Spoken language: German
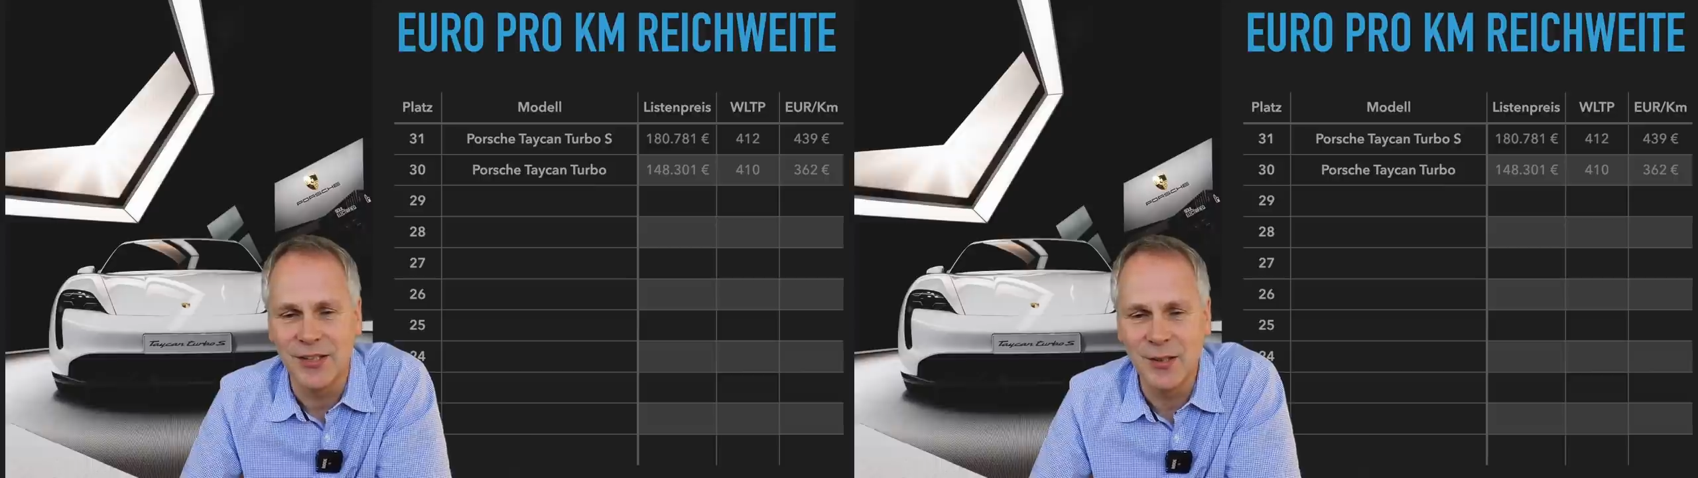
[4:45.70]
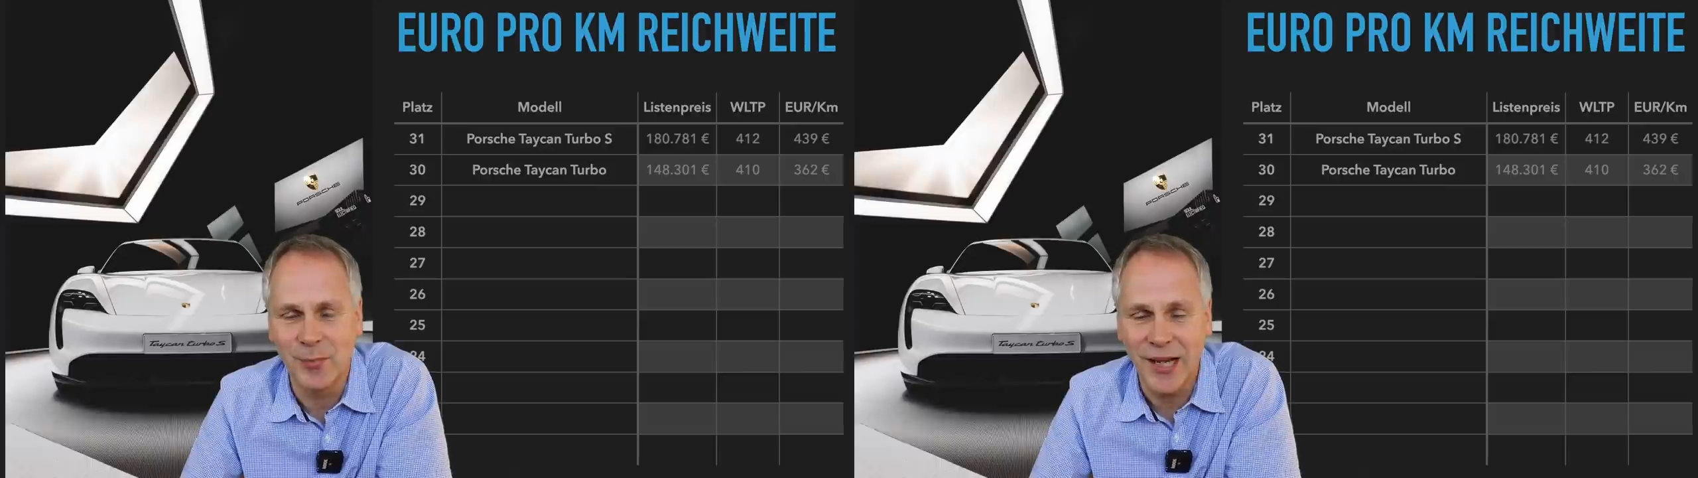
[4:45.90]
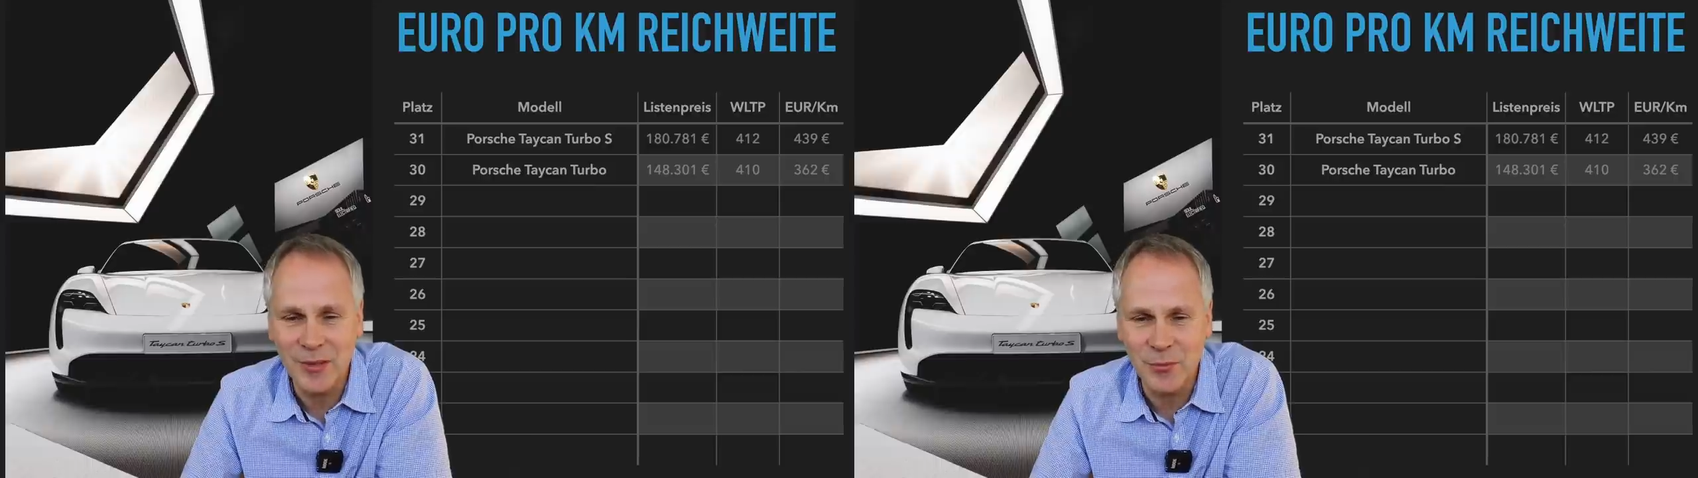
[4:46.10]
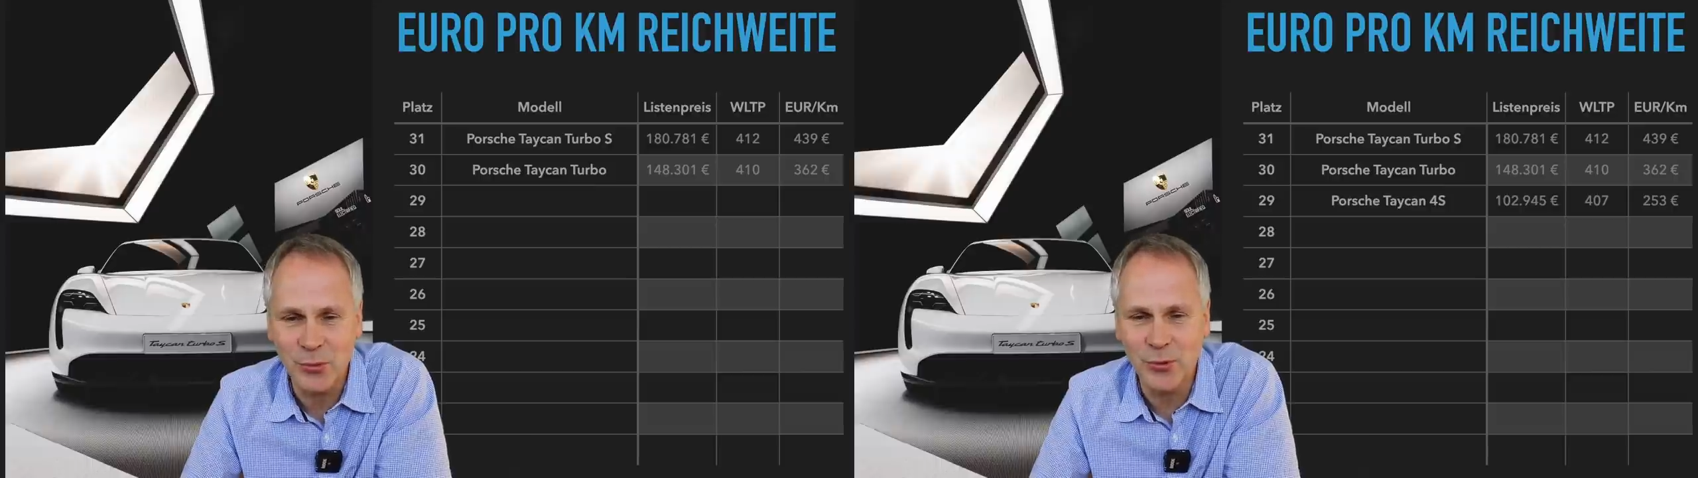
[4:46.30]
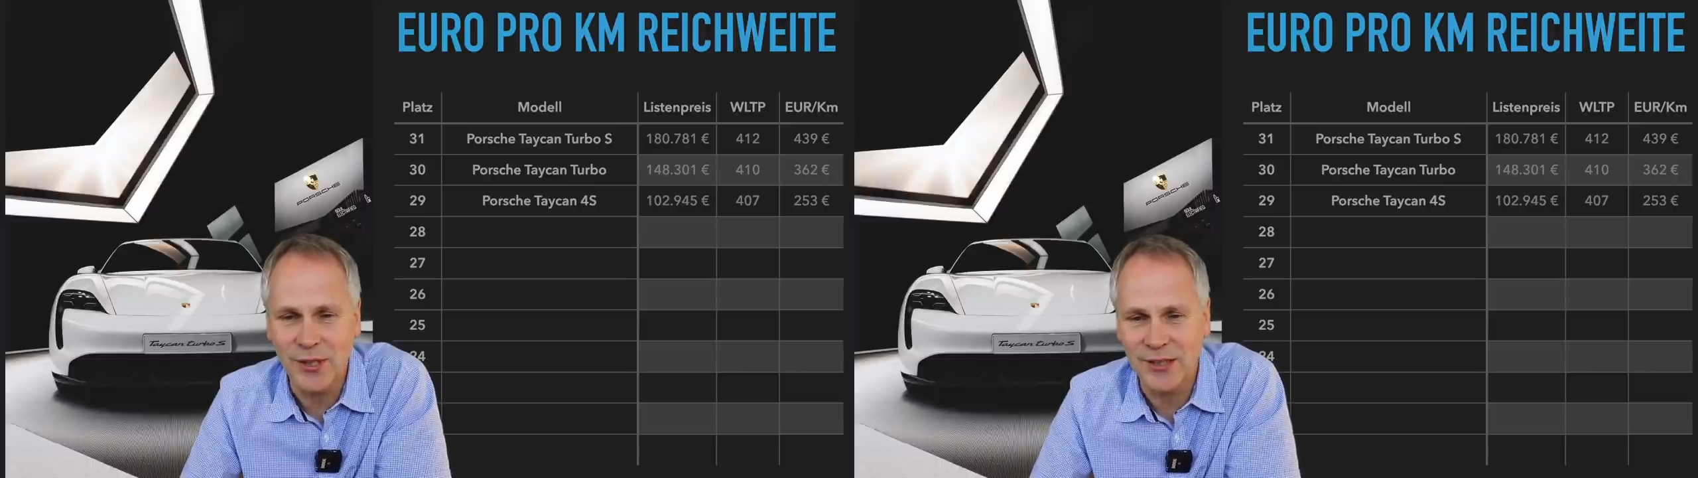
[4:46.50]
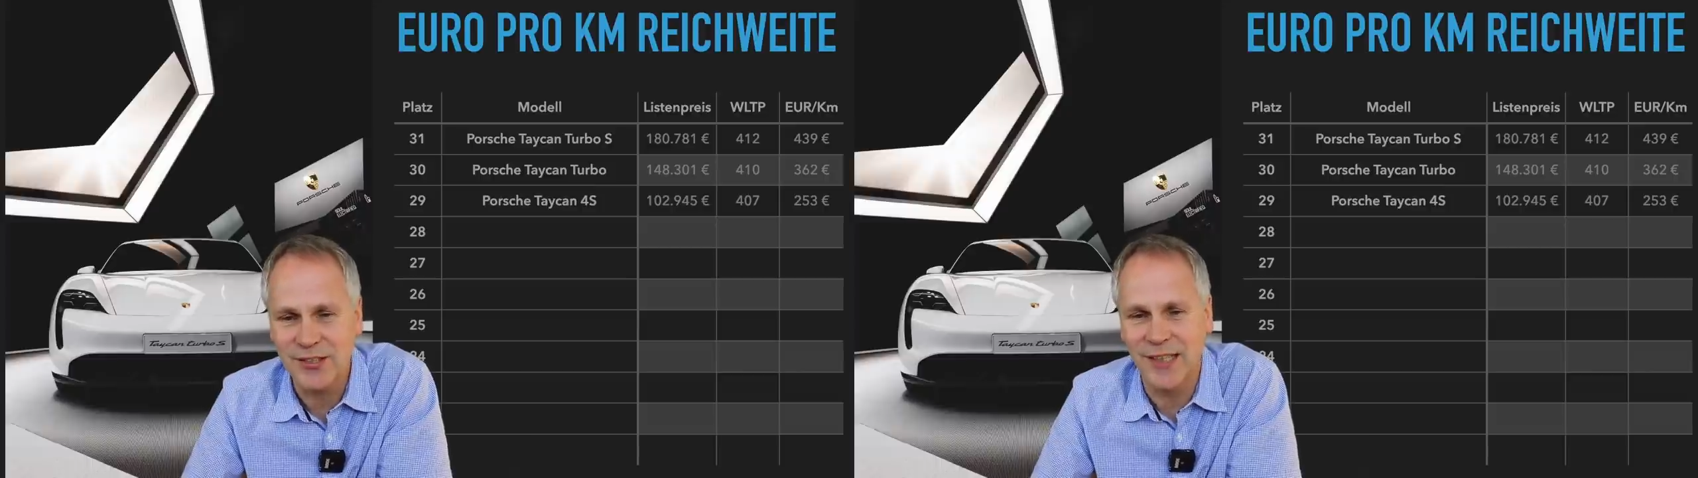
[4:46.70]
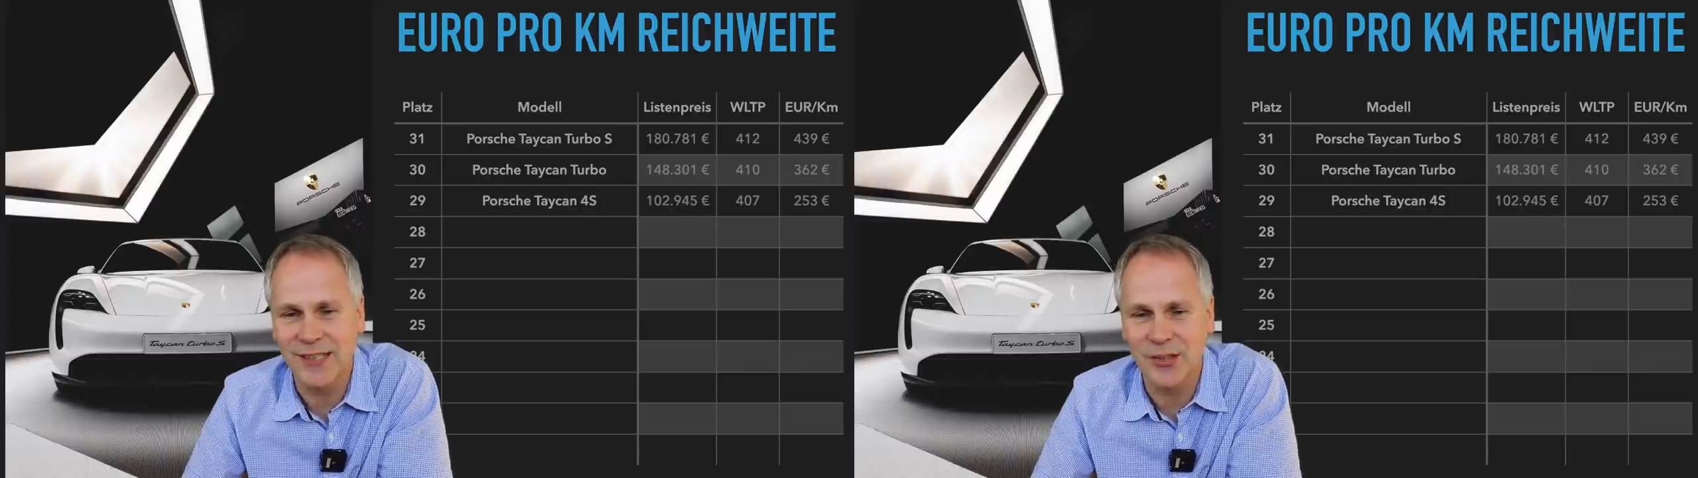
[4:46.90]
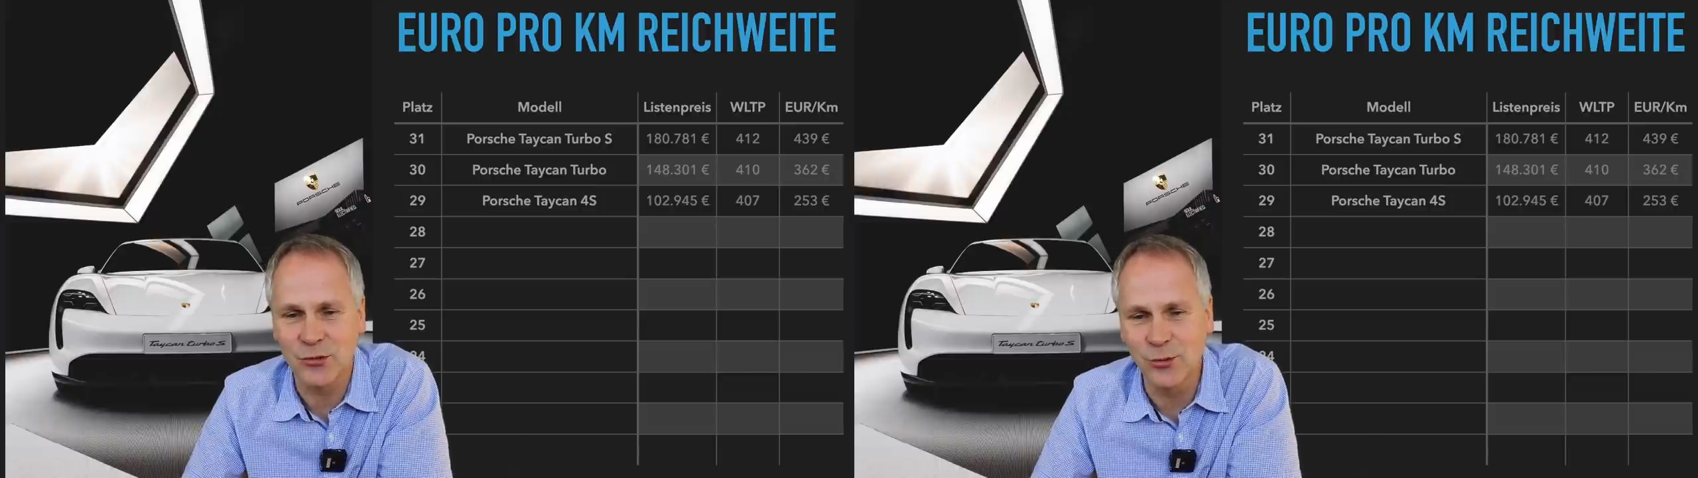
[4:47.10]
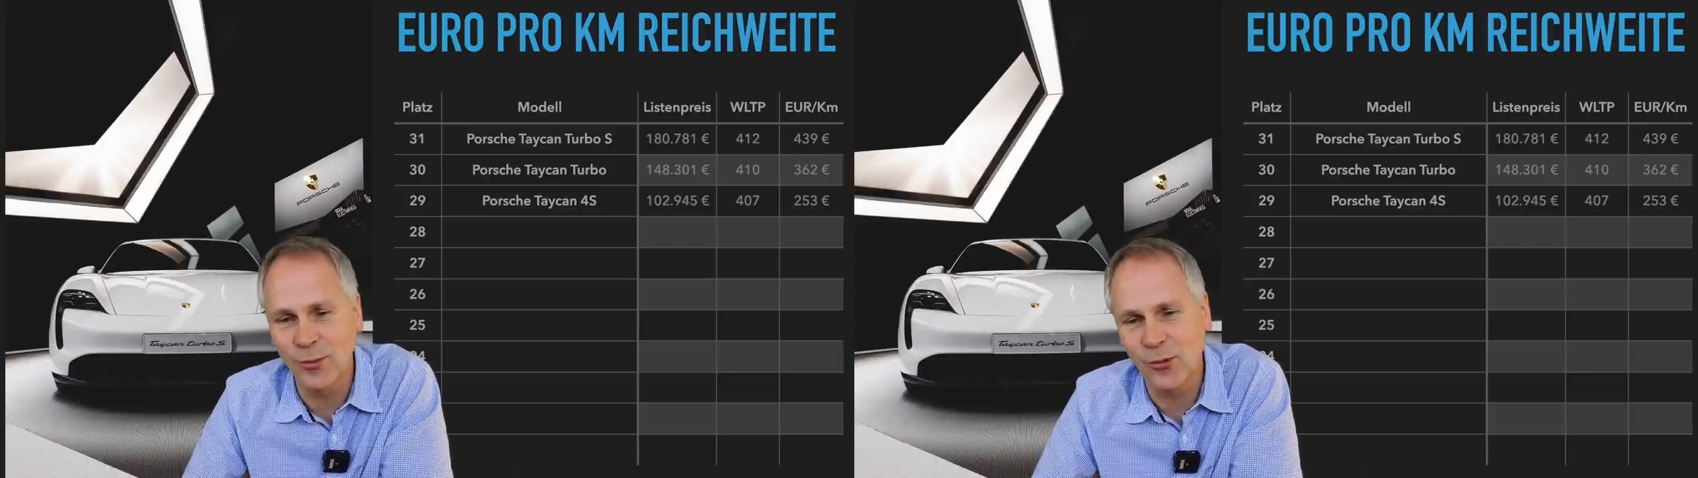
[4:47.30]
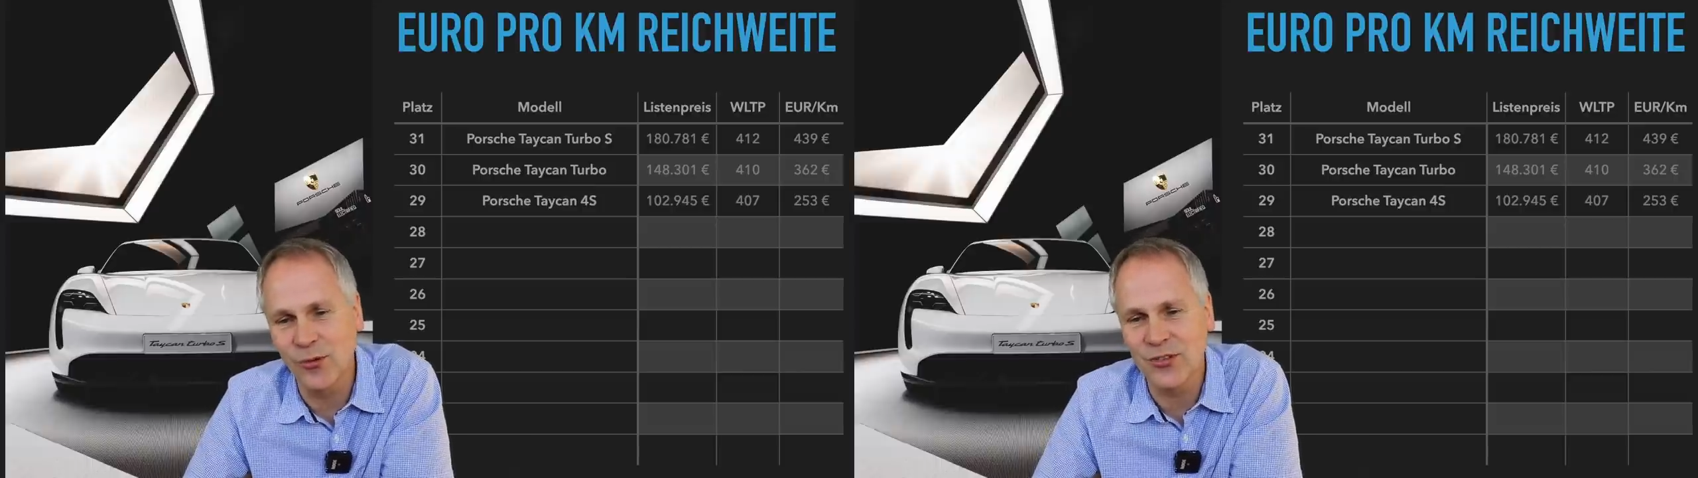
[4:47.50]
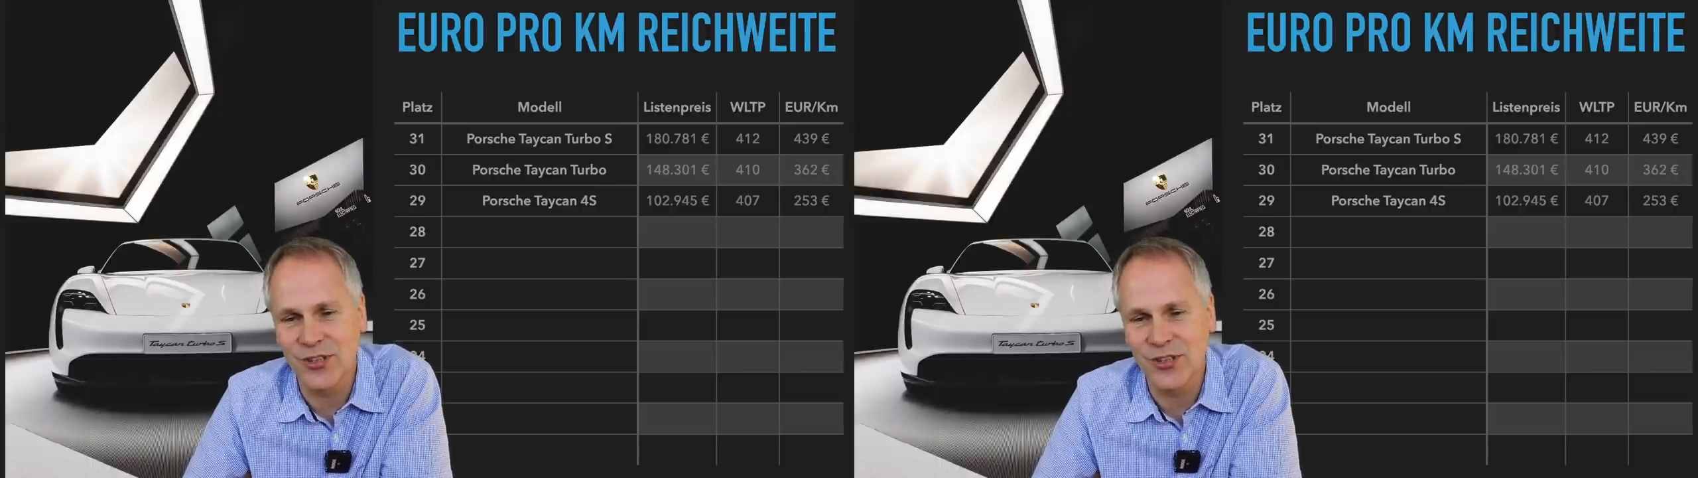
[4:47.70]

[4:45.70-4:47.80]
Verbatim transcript: Die beiden Brüder Taycan Turbo und